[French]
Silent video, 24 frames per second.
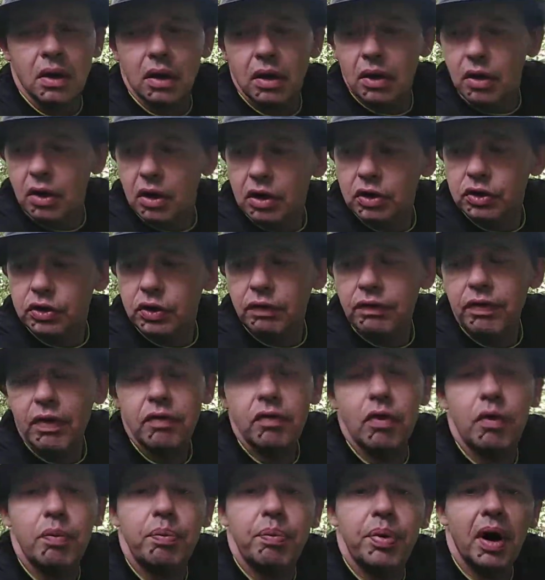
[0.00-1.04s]
Euh, je vais
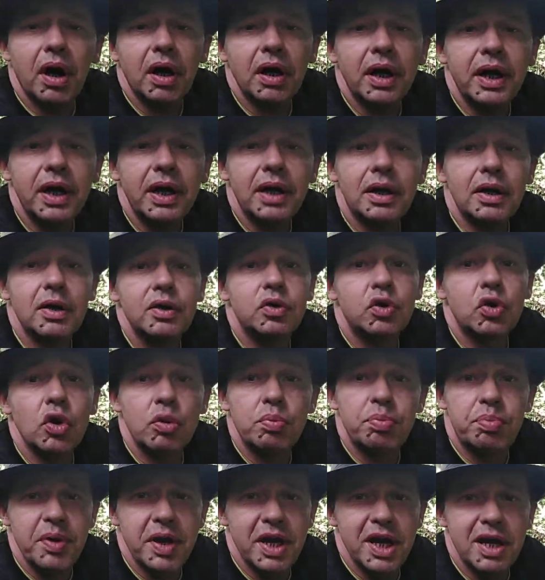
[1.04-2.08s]
vous parler de
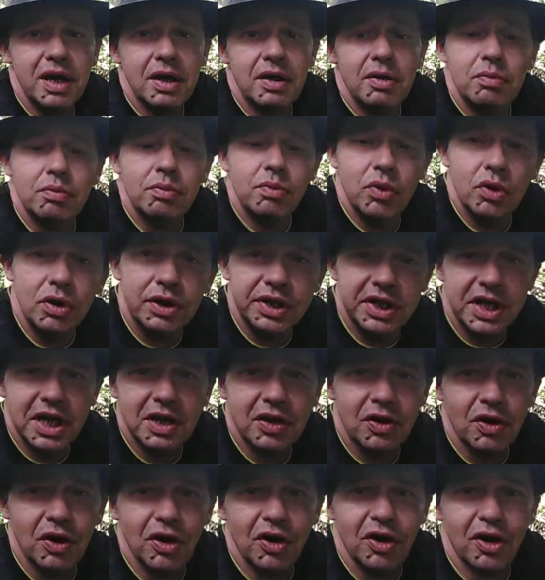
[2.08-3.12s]
baies
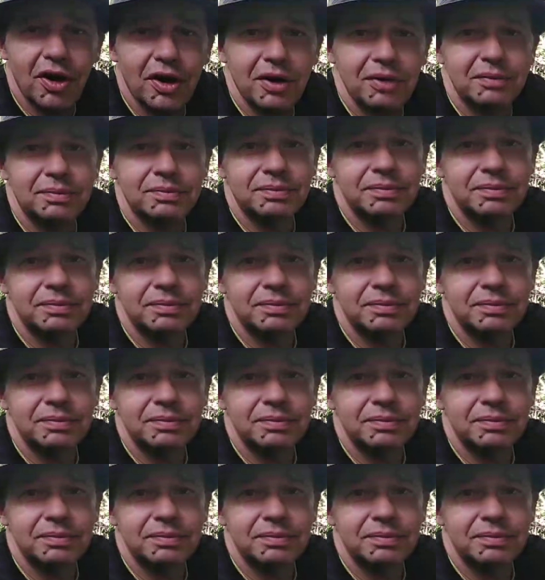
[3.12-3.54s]
multicolores.